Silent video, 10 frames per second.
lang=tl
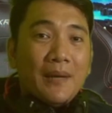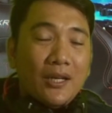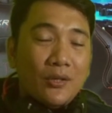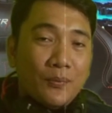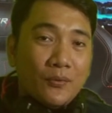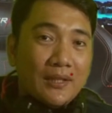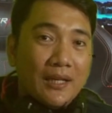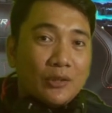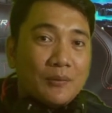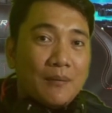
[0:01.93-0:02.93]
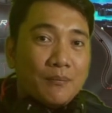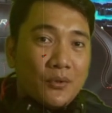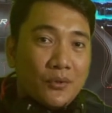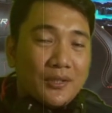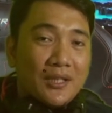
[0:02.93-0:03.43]
plano po niya
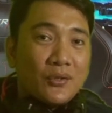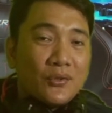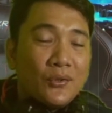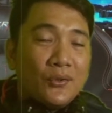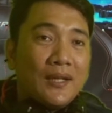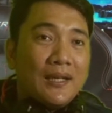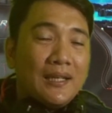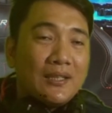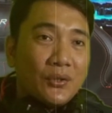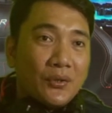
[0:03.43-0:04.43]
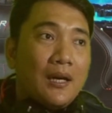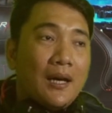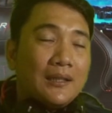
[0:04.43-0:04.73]
tumakbo sa susunod na eleksyon